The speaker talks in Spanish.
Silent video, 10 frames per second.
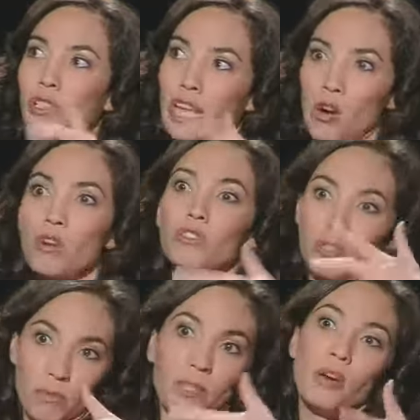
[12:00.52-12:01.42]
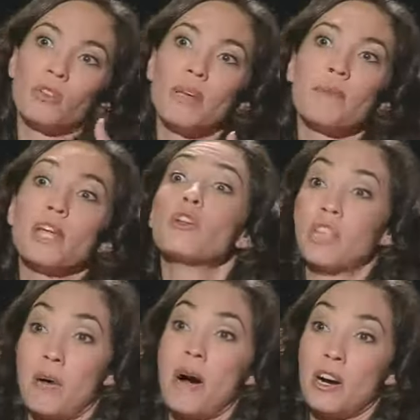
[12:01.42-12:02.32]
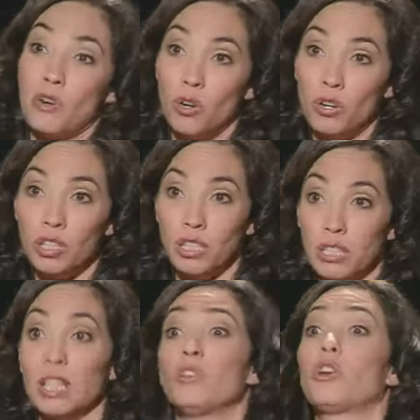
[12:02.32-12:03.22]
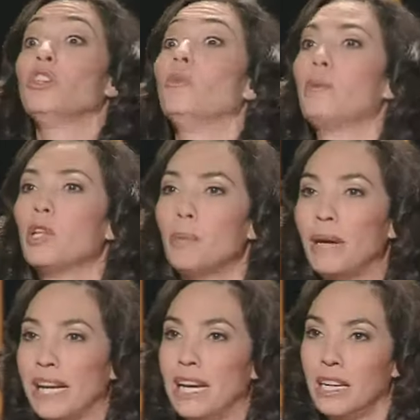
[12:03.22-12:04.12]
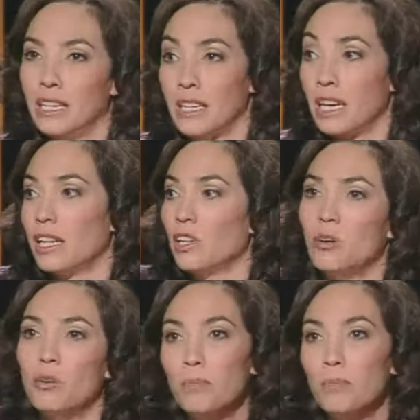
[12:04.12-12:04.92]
tengo, como tengo ese miedo, trabajo y siento que no puedo parar y que no